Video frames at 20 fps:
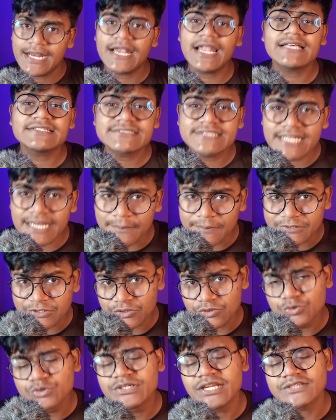লাস্টের
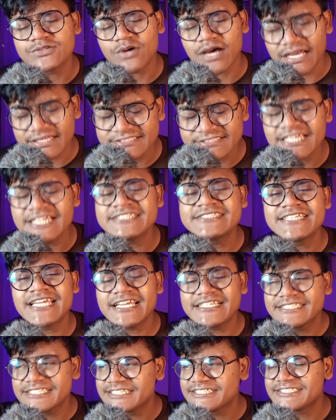এপিসোড দুইটা তো আসেই
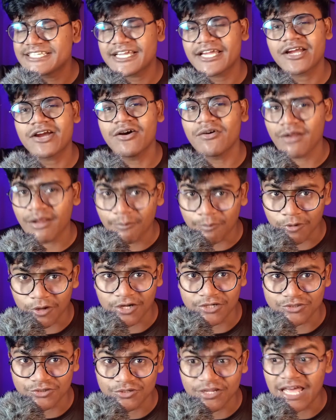সেই জিনিসটাকে কভার আপ
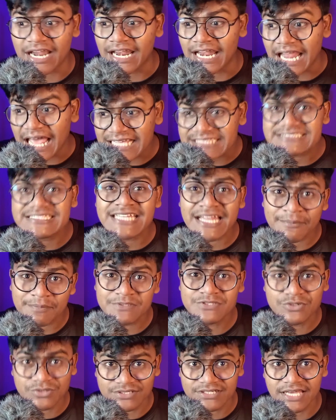করার জন্য আর লাস্টের
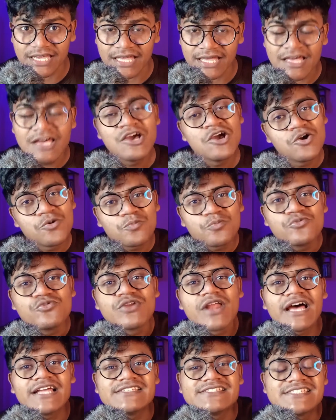এপিসোডটা
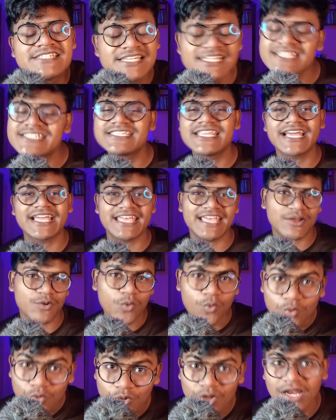পুরা জিনিসটাকে এক
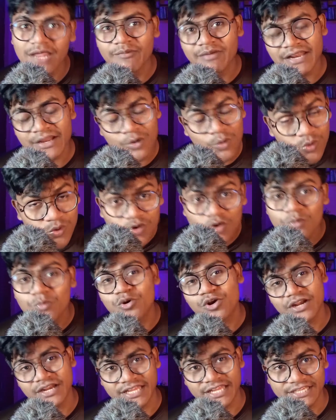অন্য লেভেলের অন্য
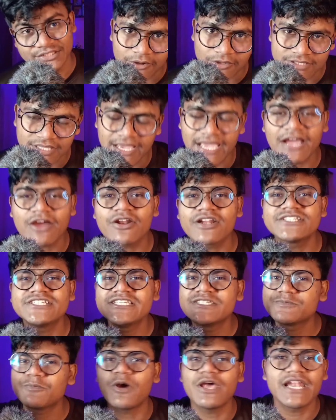মোড়ে নিয়ে চলথা এখন আসি
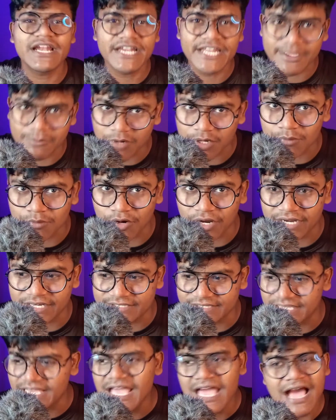স্পয়লার নিয়ে
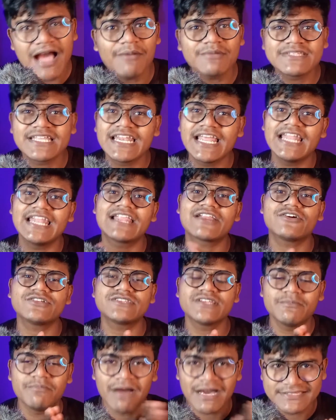বকবকানিতে আমাদের লাইলার
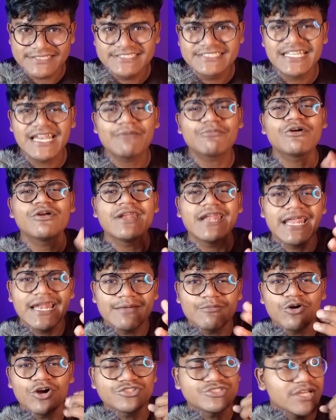কথা বাদই দিলাম কারণ
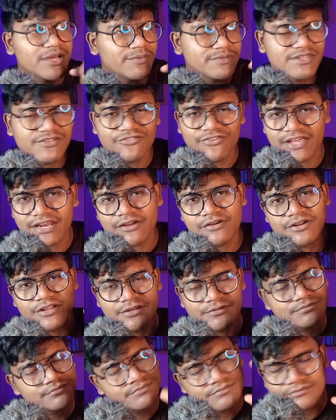লেলা মহাশয় আমাদের
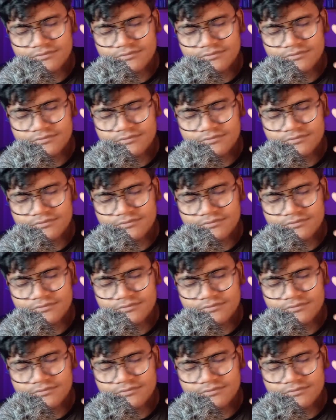ফ্যালকনের